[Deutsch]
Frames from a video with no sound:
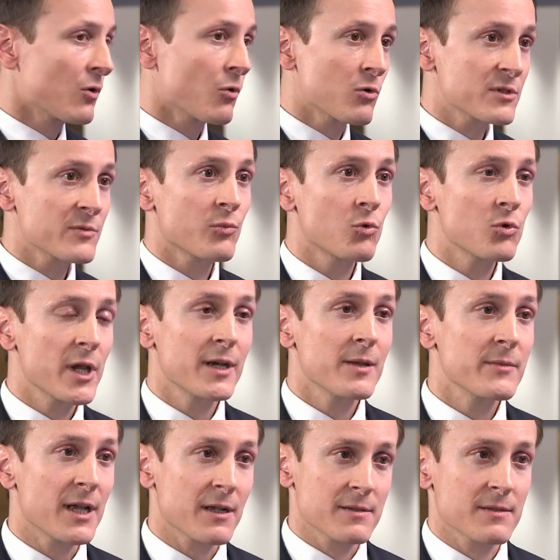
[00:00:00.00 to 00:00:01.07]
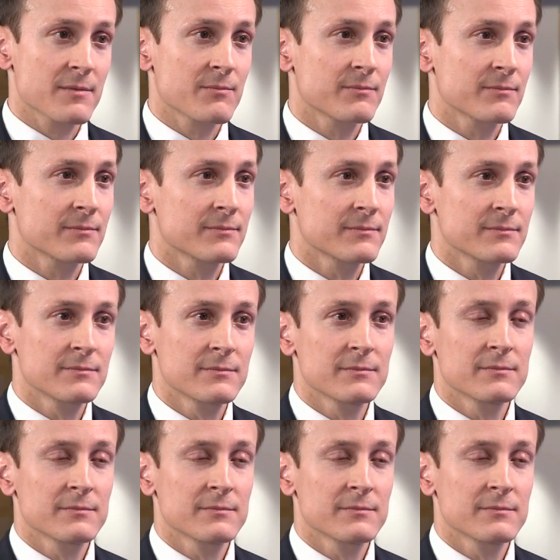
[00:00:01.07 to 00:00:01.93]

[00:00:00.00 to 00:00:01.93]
großen Bruder, dem DAX? Ja, ich